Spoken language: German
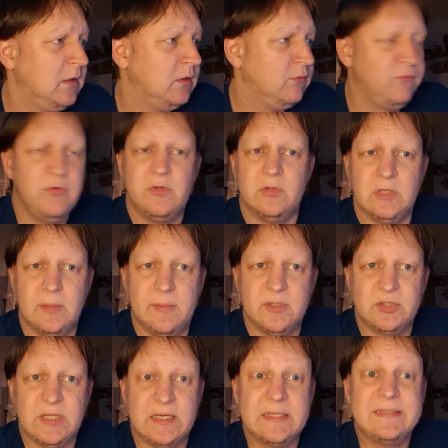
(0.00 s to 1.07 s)
Findet aber
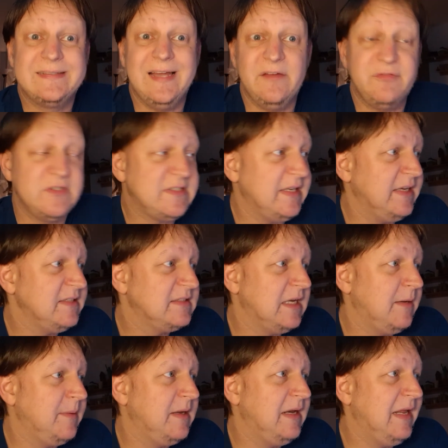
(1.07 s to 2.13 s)
statt. Dafür zeigen sie
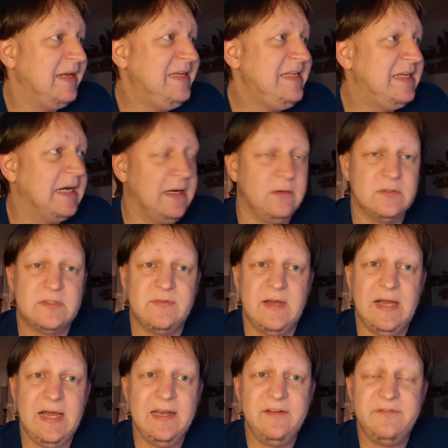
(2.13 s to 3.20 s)
aber La Liga und
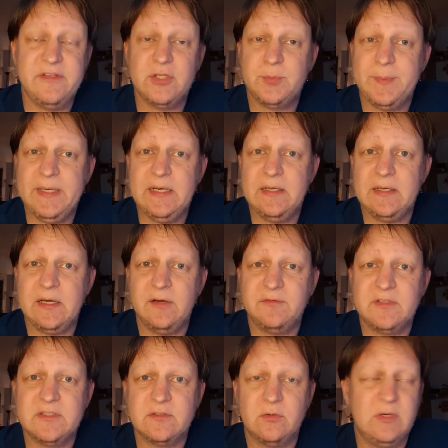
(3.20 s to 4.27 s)
zwar alle vier Spiele auf
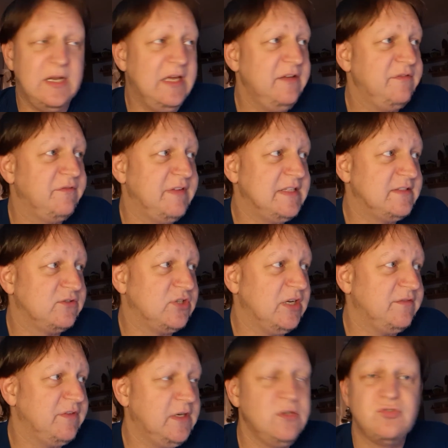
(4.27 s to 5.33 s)
der Zone live, wenn sie
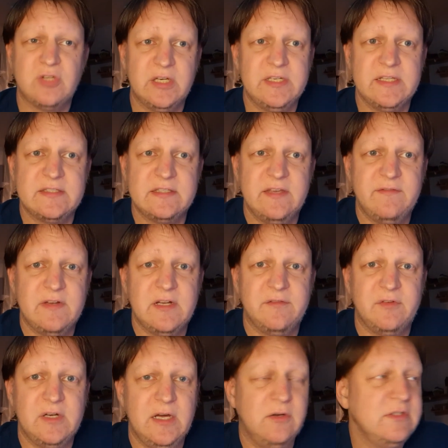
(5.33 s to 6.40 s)
stattfinden. Stand jetzt gehen wir
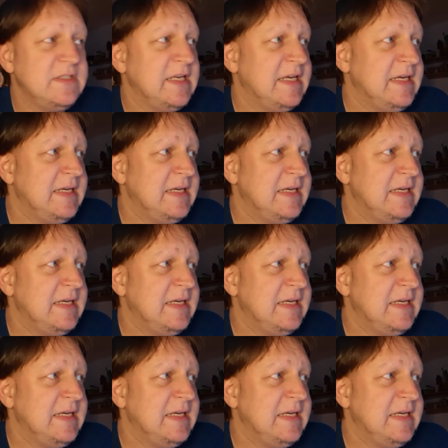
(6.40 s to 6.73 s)
davon aus.